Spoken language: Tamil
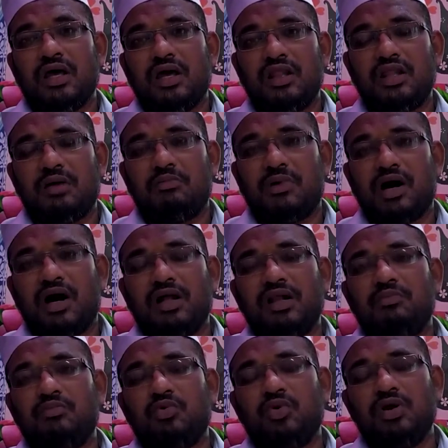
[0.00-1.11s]
இந்த
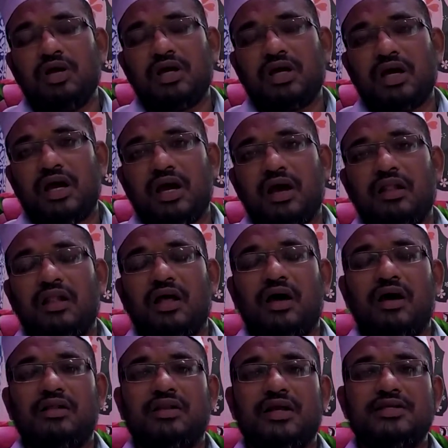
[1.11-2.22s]
மாதம் முழுக்க
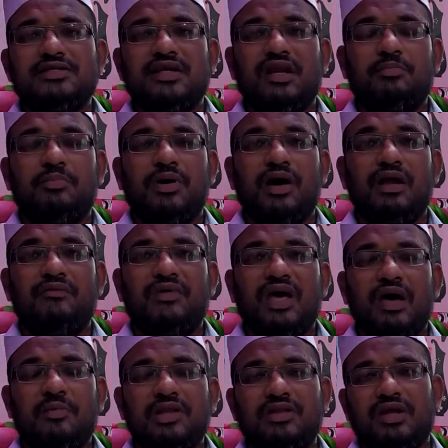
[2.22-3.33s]
அல்லாஹ் தன் சிறப்பால்
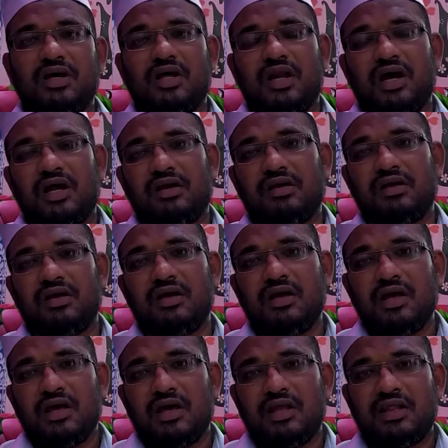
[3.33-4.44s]
வியாபித்திருக்கிறான்
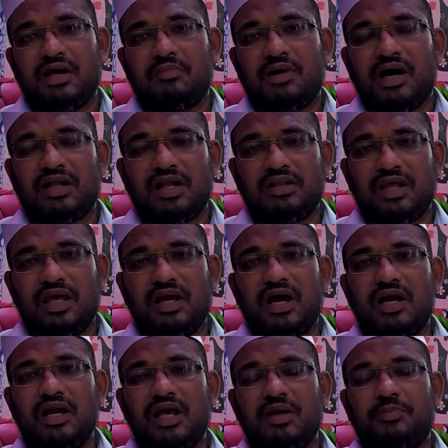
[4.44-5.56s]
இந்த மாதத்தை
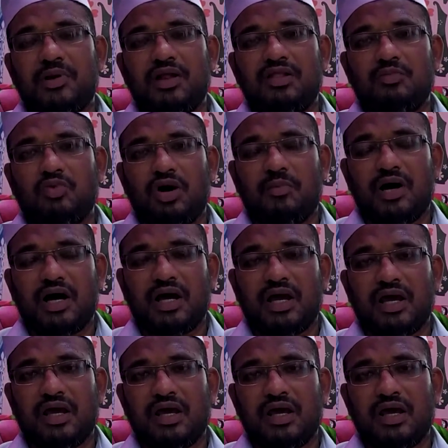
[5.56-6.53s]
கண்ணியப்படுத்தும் முகமாக